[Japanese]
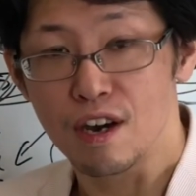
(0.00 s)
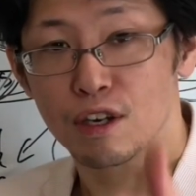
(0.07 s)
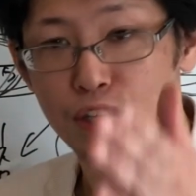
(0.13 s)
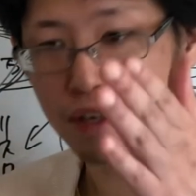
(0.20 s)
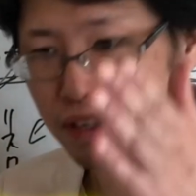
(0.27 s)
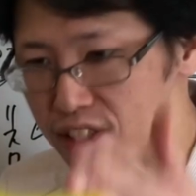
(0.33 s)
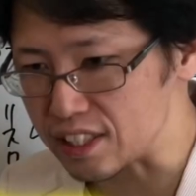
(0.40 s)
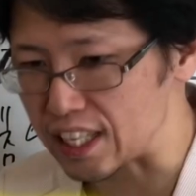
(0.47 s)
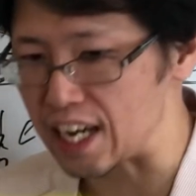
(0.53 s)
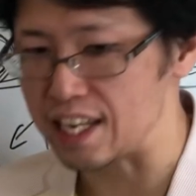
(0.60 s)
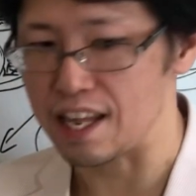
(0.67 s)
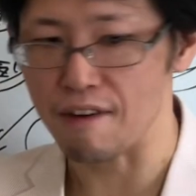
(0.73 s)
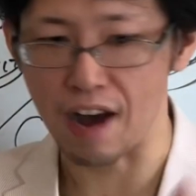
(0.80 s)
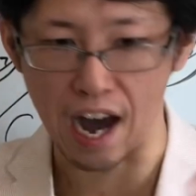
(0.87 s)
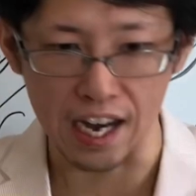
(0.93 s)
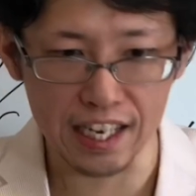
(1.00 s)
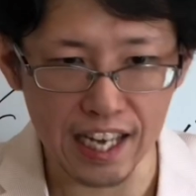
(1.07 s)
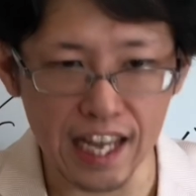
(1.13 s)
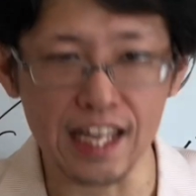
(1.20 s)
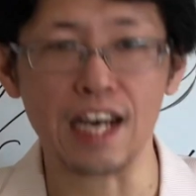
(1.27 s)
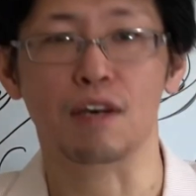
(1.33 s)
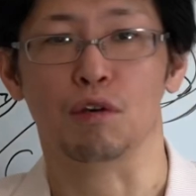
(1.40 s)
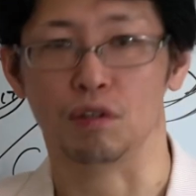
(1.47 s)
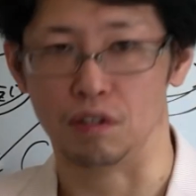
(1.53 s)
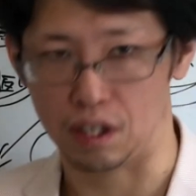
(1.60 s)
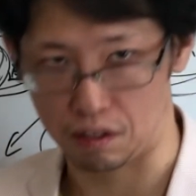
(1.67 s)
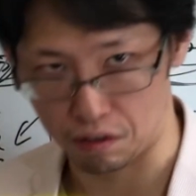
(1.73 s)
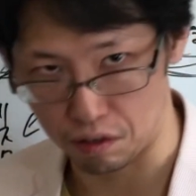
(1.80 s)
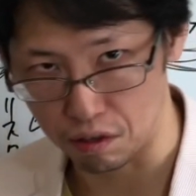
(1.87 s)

軍隊ではありえないことなのよ。